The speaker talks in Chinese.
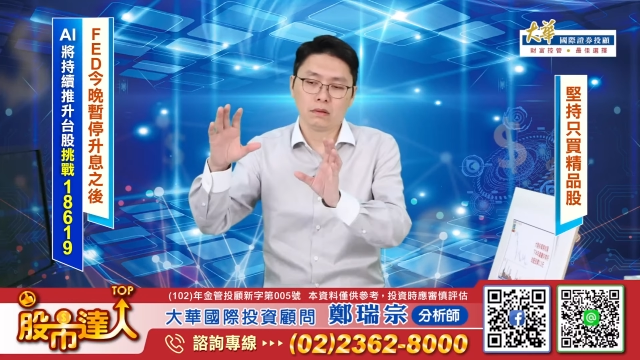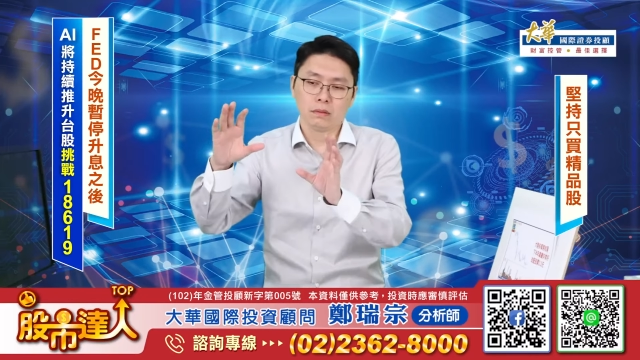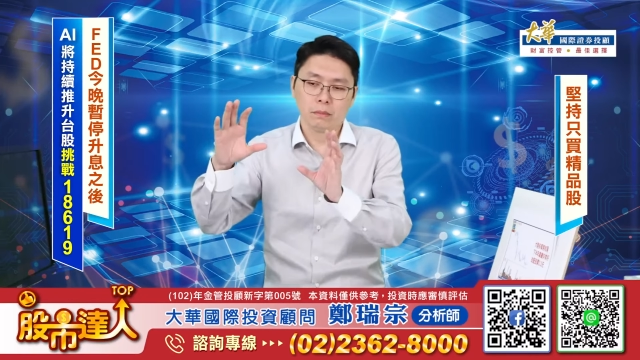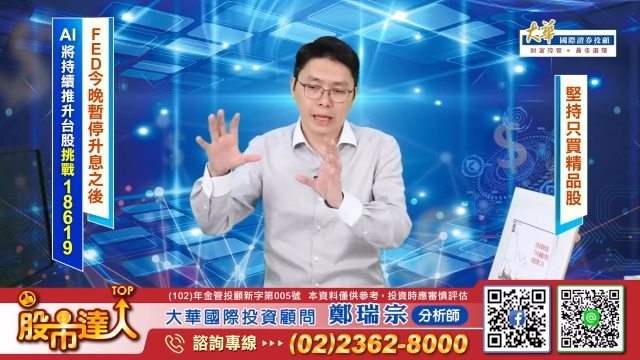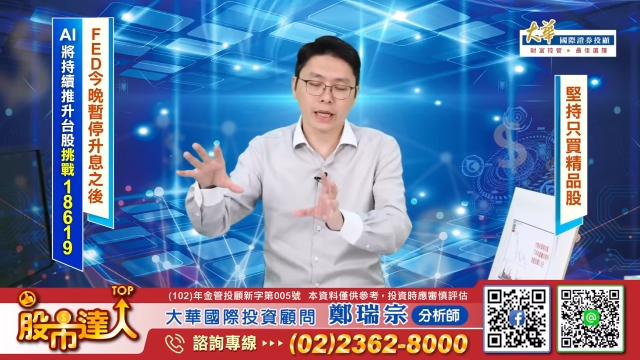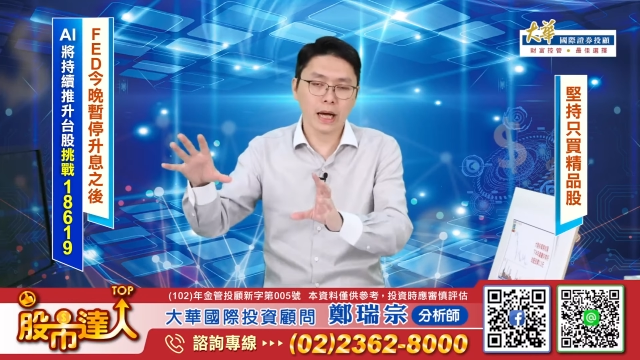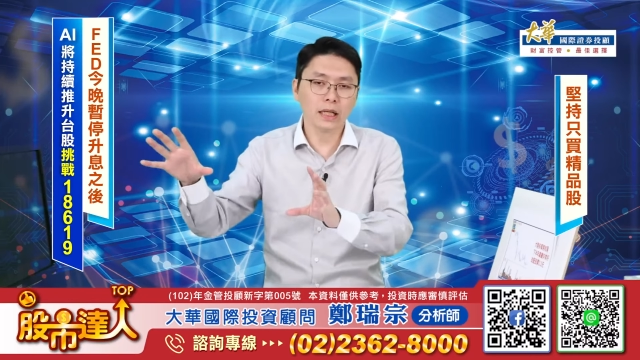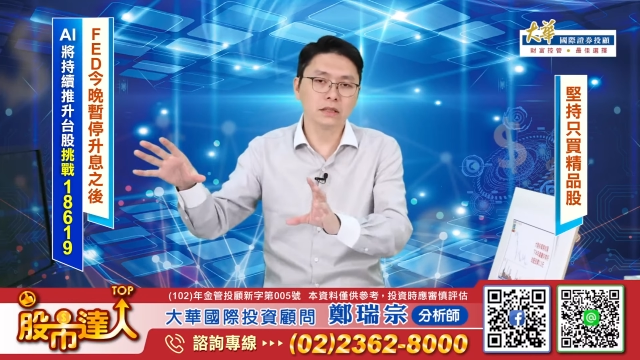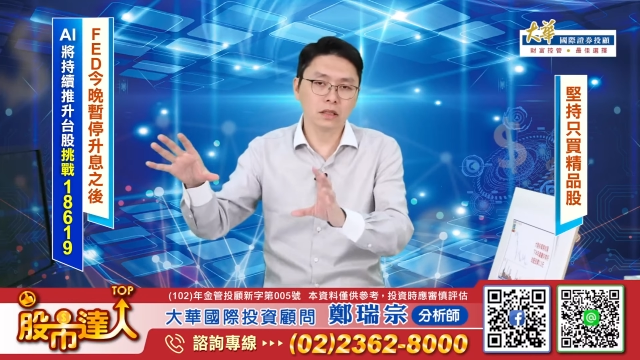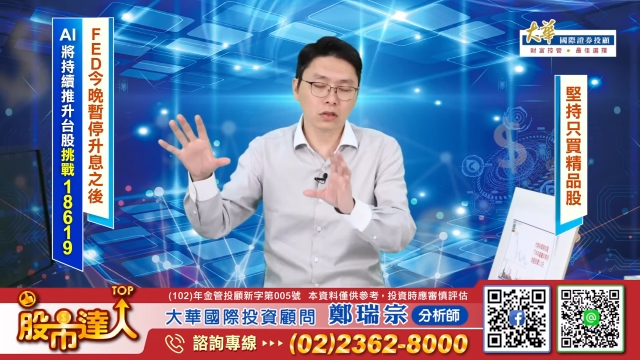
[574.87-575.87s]
每一个
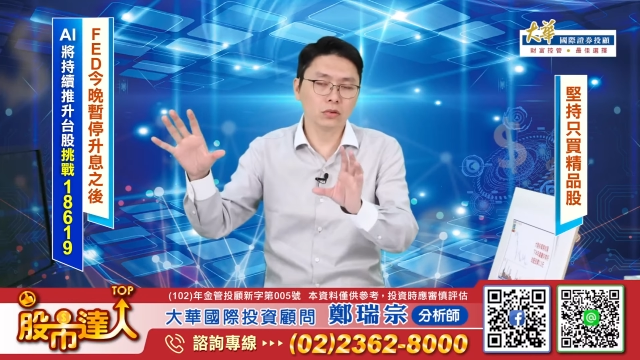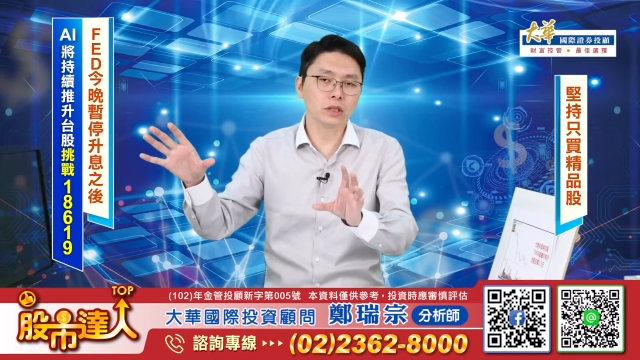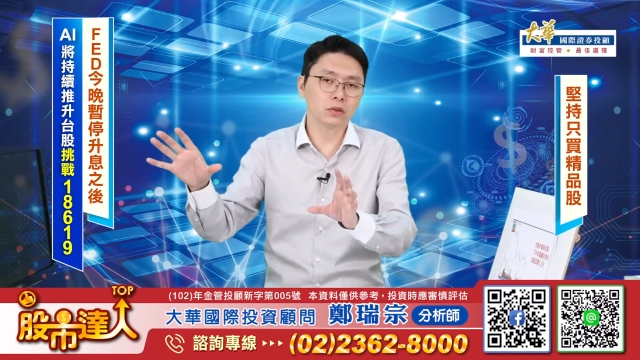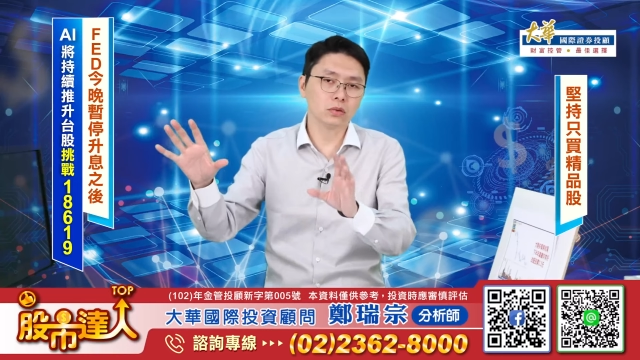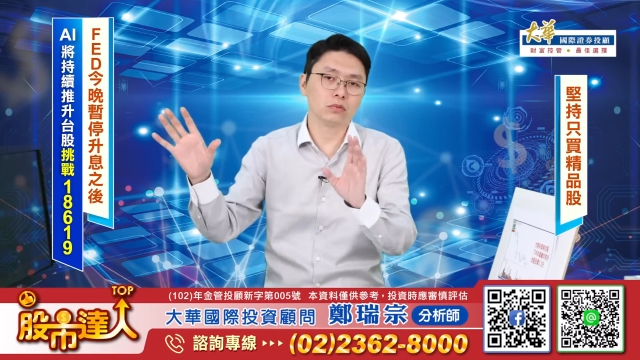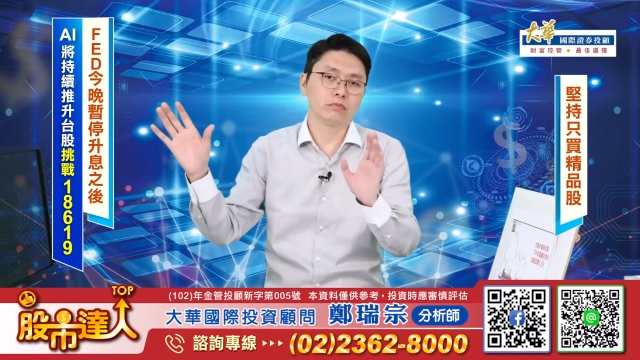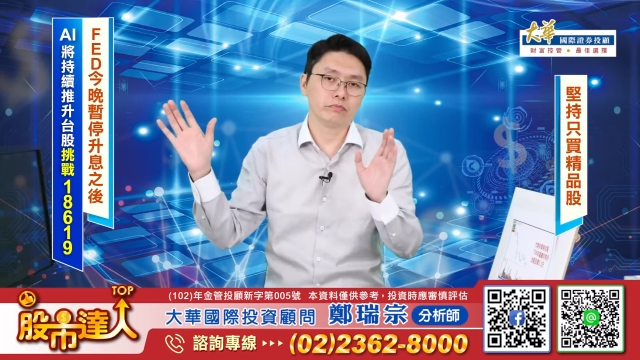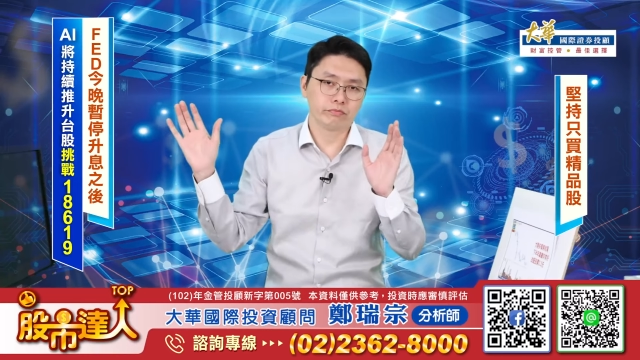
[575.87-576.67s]
案子的贡献度